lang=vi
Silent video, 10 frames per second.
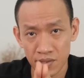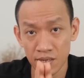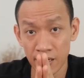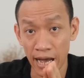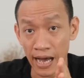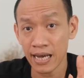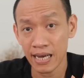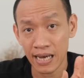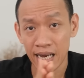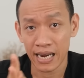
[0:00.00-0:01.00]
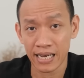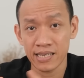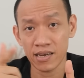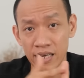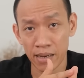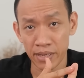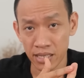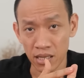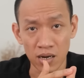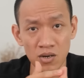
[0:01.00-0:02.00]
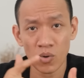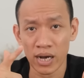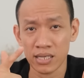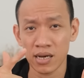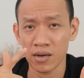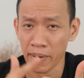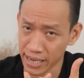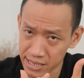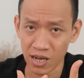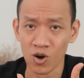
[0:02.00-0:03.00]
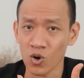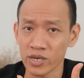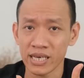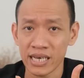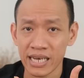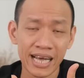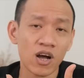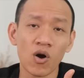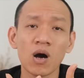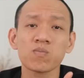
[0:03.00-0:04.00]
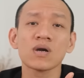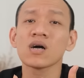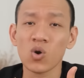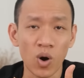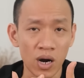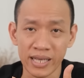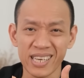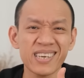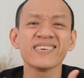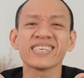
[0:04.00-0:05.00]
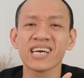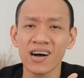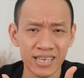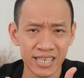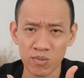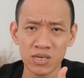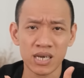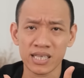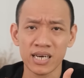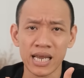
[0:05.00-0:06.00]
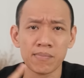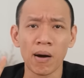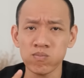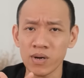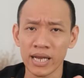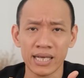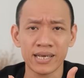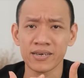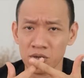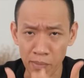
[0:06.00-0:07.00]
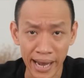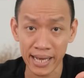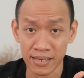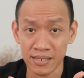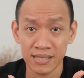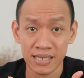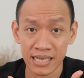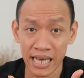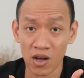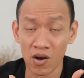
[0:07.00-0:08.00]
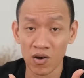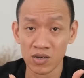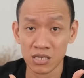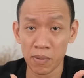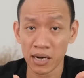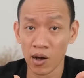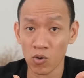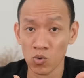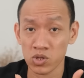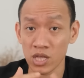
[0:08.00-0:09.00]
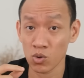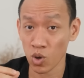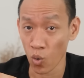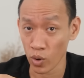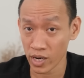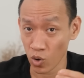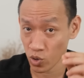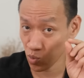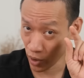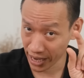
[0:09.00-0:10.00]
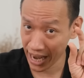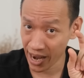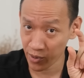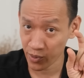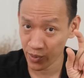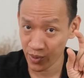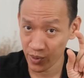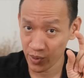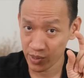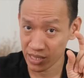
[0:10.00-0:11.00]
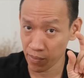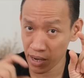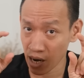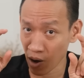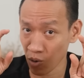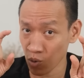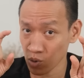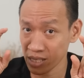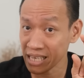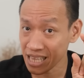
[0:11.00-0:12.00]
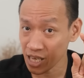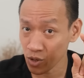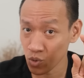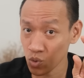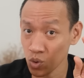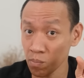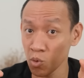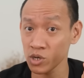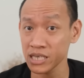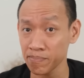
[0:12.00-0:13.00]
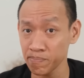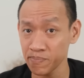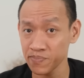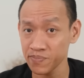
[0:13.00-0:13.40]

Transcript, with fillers: Chưa kể là khi chơi game điện tử hoặc chơi mạng xã hội, các con không đơn thuần là những người chơi giống như là chơi đá bóng hay là chơi rượt bắt. Các con sẽ bắt đầu tiêu thụ các nội dung quảng cáo, sẽ bắt đầu chi tiêu, mua sắm.